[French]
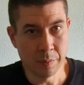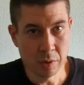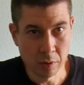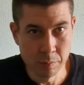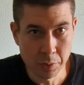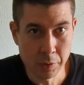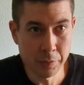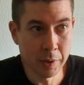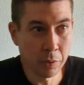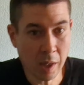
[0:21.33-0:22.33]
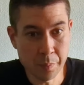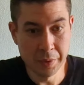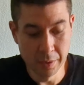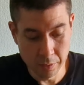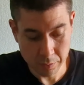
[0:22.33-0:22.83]
amis, donc une petite vidéo
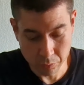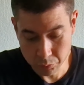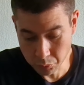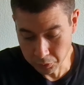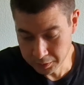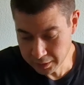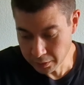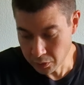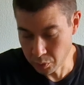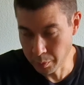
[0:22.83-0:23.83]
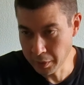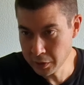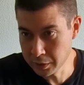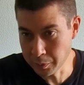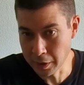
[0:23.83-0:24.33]
rapide sur le site Je peux pas
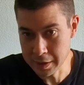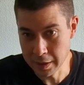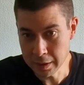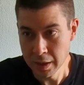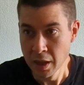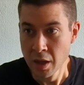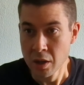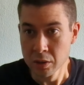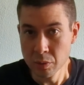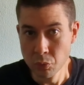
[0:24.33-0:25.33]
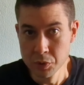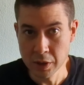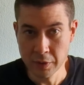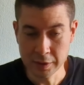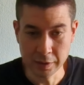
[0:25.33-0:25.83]
j'ai de sable Comme vous le
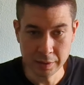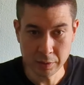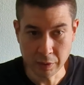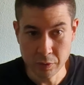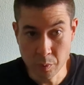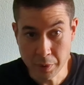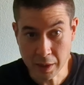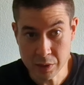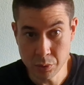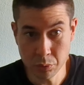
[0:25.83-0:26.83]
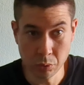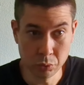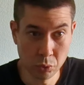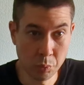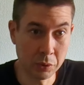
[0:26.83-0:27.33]
savez, cet été, on avait une opération,
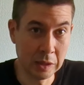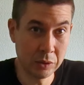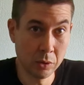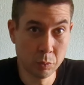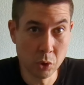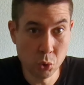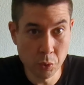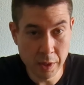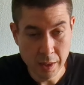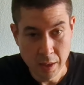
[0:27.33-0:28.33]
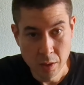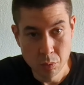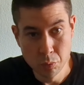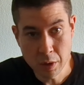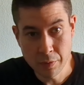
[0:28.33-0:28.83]
surtout pour les soldes au mois de juillet,
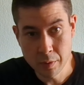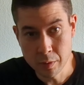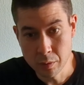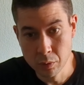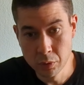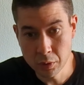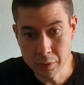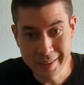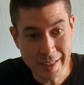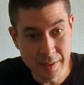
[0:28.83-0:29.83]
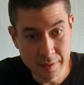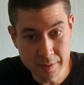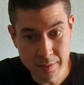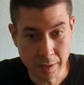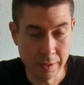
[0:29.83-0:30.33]
où il y avait le code
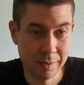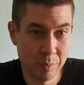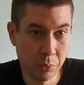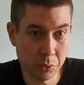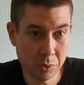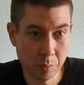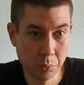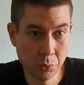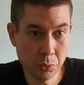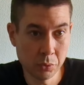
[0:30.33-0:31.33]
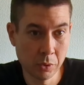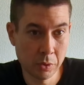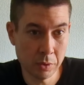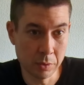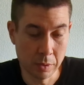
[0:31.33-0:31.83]
Kendis avec 10% plus le
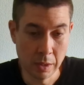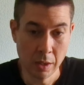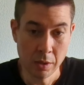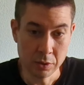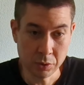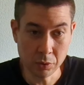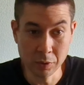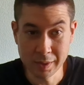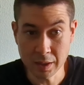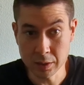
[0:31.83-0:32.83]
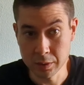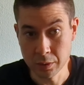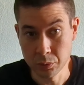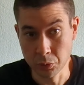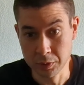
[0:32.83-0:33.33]
code solde15
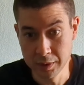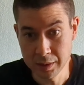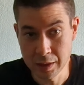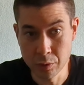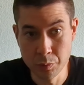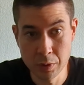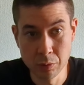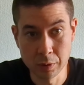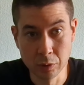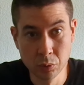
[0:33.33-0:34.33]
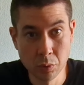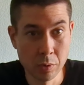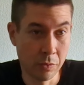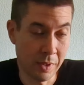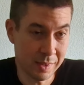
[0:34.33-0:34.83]
sur le site, qui cumulait donc les deux
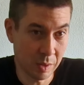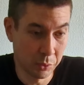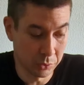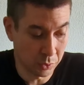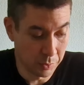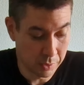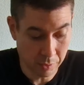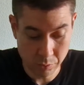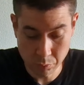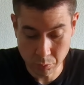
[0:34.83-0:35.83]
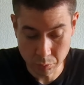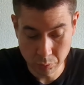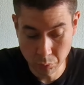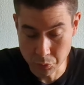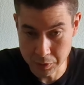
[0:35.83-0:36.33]
25% de remise sur
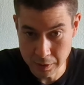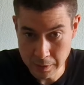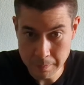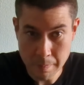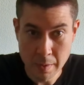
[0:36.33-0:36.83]
tout le site.